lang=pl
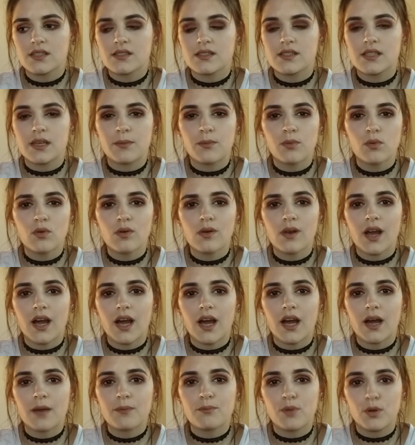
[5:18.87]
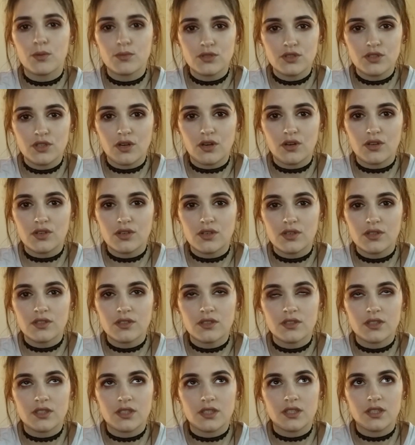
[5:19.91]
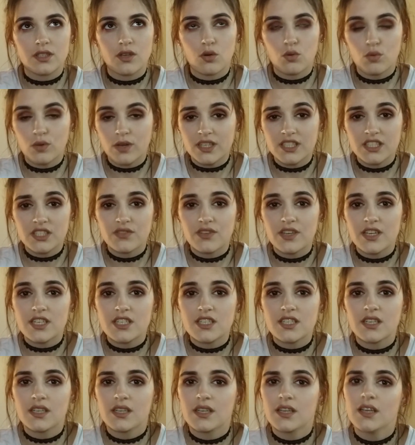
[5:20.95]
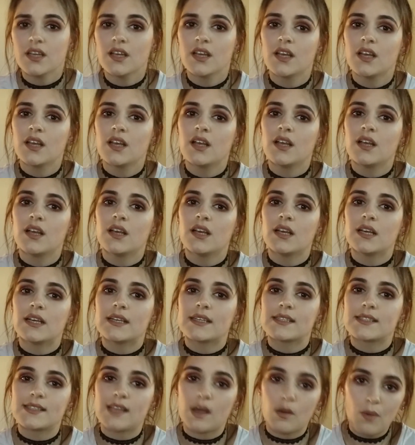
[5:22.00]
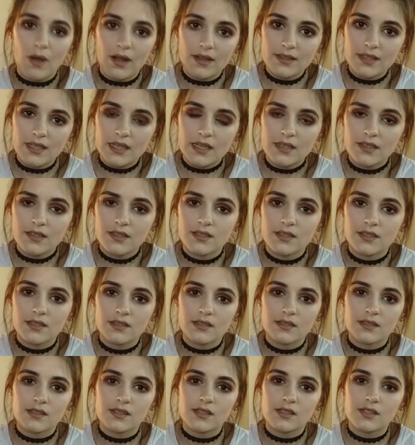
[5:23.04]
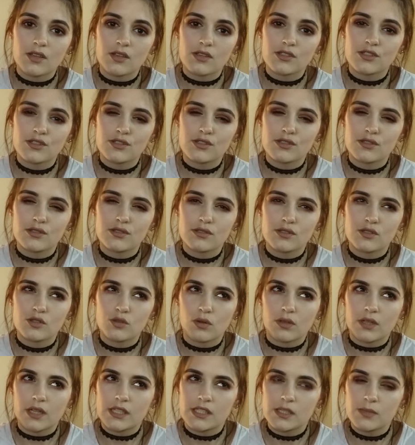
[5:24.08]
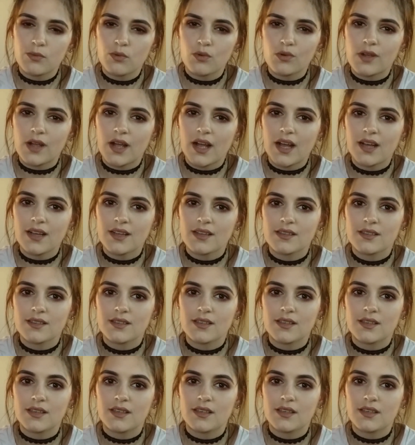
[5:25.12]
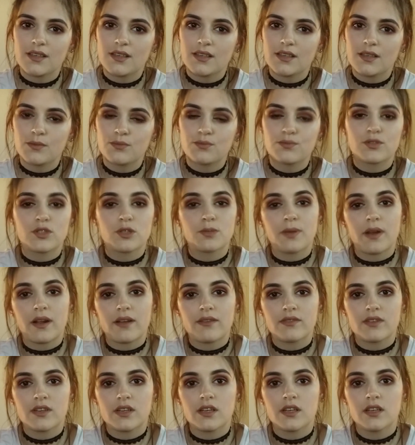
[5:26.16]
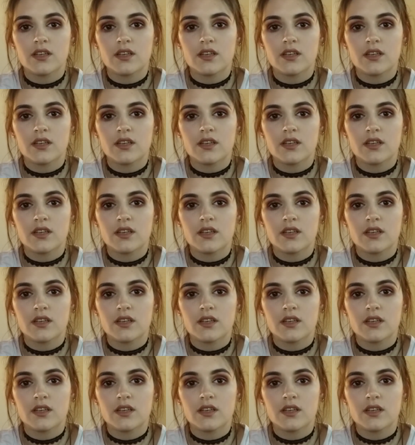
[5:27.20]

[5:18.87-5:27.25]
cebula, pomidor, yy, ogórek świeży, E, sałata, sos, słodka cebulka i przyprawy